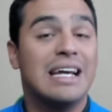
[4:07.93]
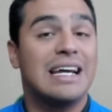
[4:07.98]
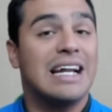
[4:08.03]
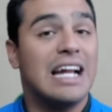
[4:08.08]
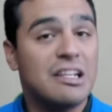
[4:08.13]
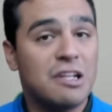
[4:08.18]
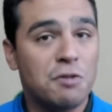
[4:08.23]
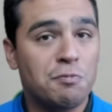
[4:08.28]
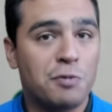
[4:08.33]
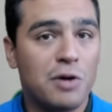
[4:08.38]

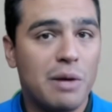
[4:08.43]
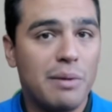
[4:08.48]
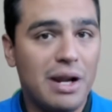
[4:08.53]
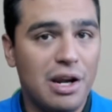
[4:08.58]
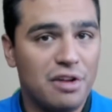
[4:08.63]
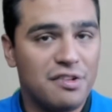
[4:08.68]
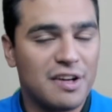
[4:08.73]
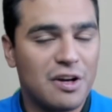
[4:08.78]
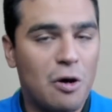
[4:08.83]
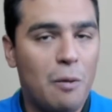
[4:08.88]
Gracias por
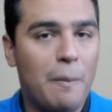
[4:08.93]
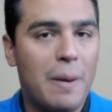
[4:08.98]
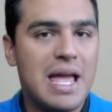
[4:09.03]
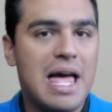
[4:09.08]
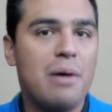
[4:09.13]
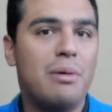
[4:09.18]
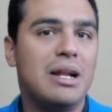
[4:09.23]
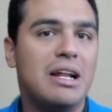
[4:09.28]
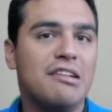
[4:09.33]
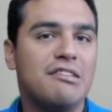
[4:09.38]
habernos
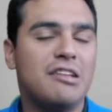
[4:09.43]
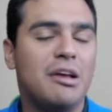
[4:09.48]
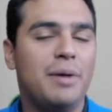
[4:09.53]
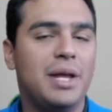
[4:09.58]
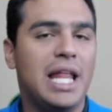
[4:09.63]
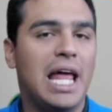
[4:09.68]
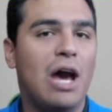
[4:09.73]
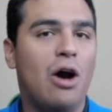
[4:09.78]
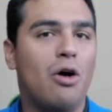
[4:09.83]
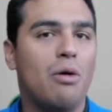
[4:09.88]
acompañado en este
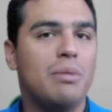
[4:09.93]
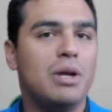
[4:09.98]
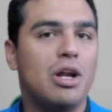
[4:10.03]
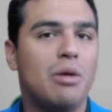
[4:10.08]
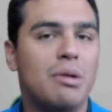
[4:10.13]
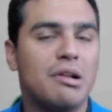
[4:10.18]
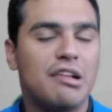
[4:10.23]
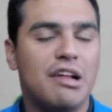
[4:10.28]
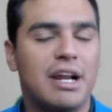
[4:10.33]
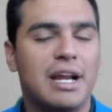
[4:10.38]
video. Mi
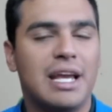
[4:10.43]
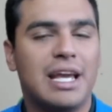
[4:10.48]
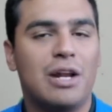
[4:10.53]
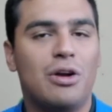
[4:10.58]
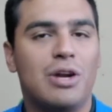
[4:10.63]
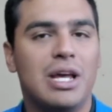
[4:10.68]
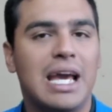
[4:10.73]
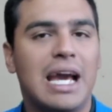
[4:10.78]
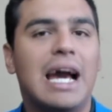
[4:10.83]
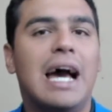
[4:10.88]
nombre es Enrique
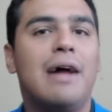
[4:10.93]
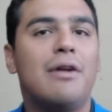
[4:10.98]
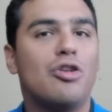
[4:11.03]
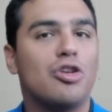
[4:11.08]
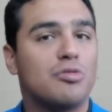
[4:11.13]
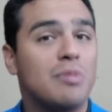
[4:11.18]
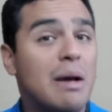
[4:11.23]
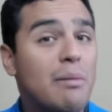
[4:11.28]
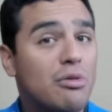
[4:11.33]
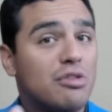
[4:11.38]
Noriega.
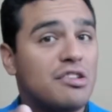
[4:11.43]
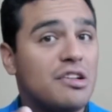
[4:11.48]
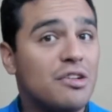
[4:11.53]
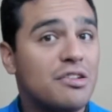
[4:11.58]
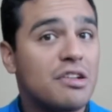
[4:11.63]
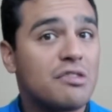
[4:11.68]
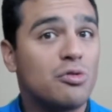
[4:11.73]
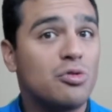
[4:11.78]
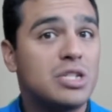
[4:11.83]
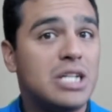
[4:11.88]
Nos vemos y
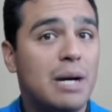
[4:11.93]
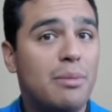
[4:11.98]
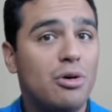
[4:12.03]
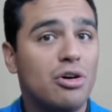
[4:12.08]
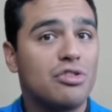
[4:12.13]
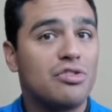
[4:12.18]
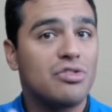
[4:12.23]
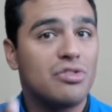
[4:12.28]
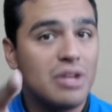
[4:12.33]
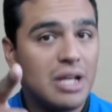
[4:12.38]
nos
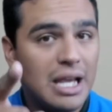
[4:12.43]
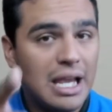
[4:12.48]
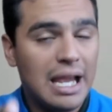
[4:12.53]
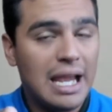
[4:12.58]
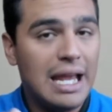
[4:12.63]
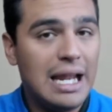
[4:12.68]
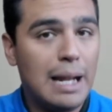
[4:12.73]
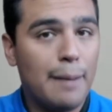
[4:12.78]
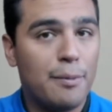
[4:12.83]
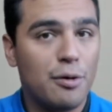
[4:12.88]
escuchamos
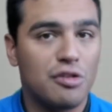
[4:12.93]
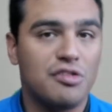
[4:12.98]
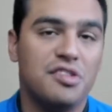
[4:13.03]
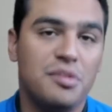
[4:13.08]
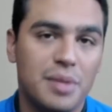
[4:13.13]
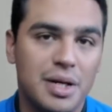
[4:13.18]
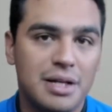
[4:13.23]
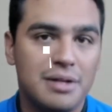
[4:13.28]
en la próxima.